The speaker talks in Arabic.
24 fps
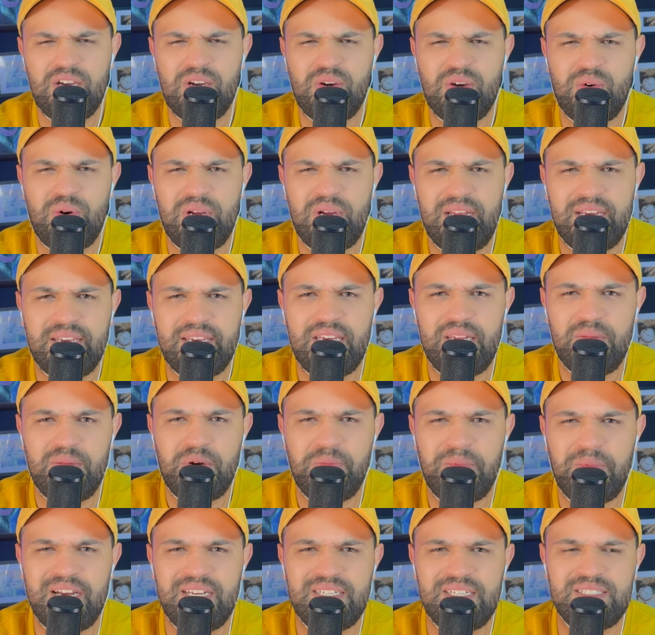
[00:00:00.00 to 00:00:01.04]
ولكن
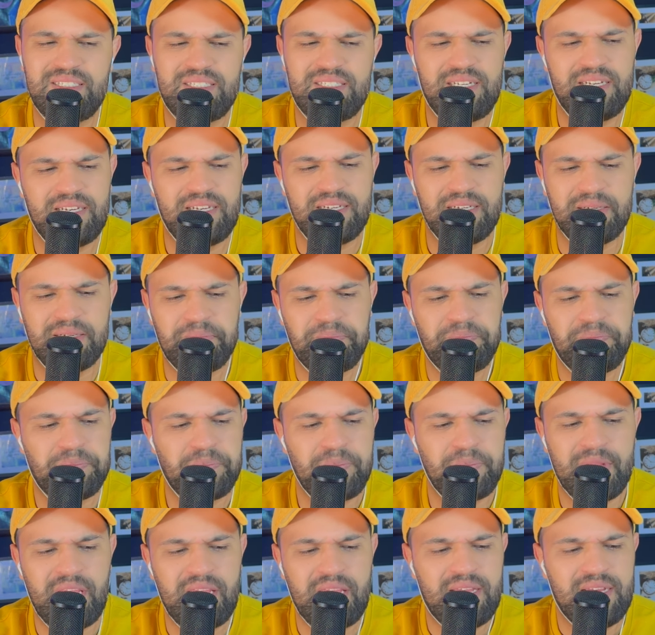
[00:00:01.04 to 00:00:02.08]
ما بقاش آه،
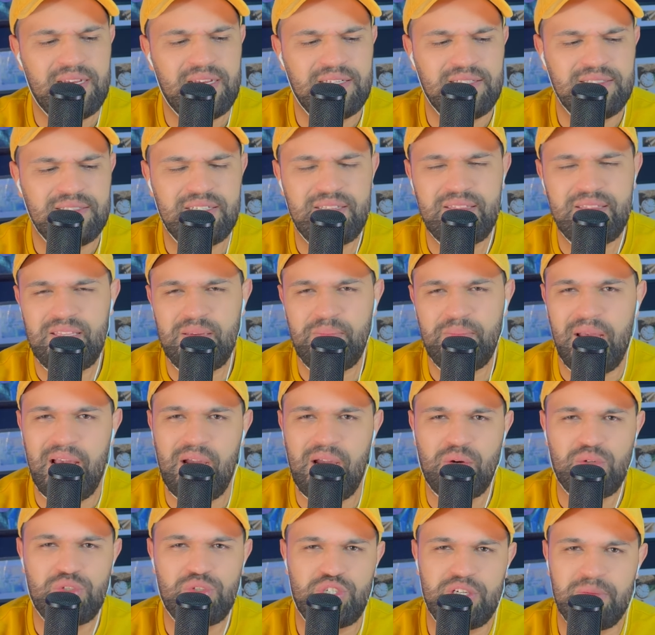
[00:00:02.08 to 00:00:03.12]
تدي
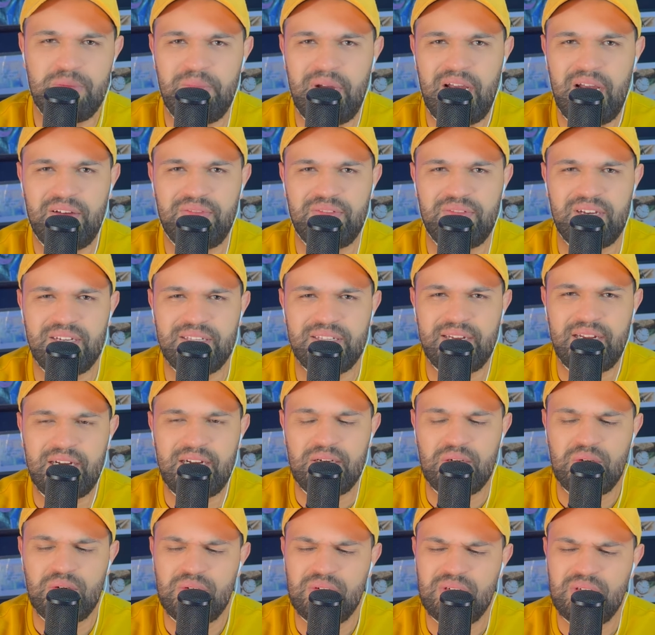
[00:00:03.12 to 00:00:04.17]
معاه وتجيب معاه في الهضره